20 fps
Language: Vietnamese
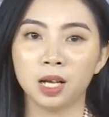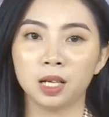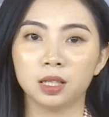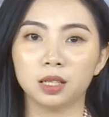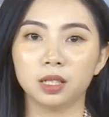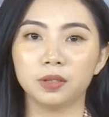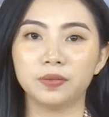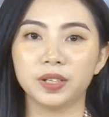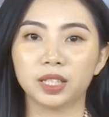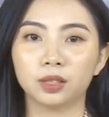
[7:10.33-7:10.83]

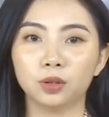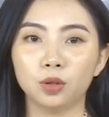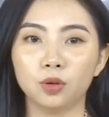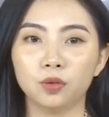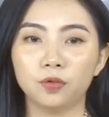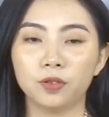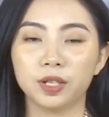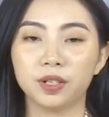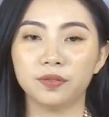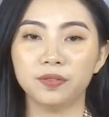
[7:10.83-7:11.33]
Từ việc thu
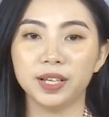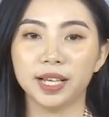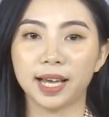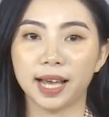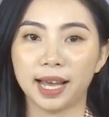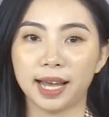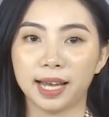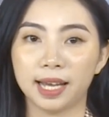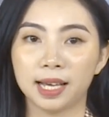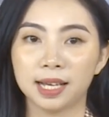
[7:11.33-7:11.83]
phí vỉa
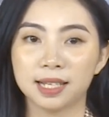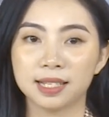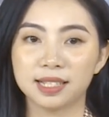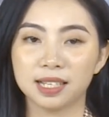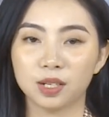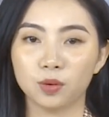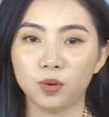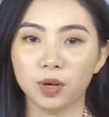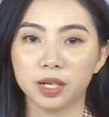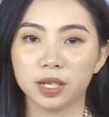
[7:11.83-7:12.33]
hè,
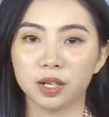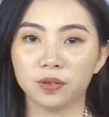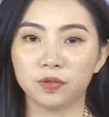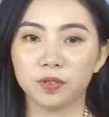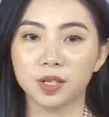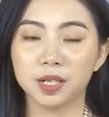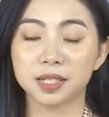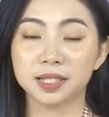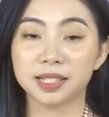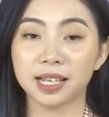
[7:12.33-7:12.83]
chính quyền địa
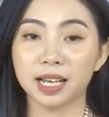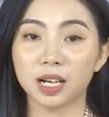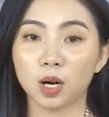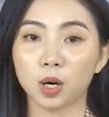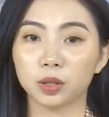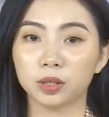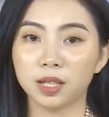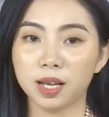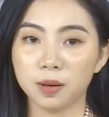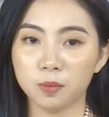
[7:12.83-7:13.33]
phương sẽ có
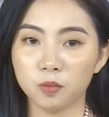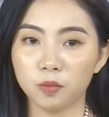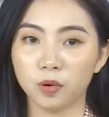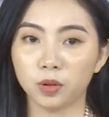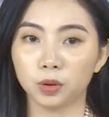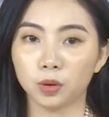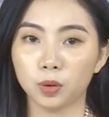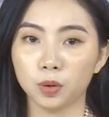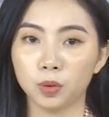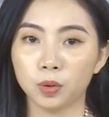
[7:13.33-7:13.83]
thêm
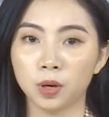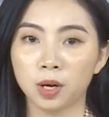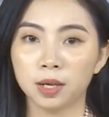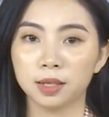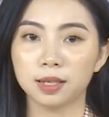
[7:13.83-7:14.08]
nguồn thu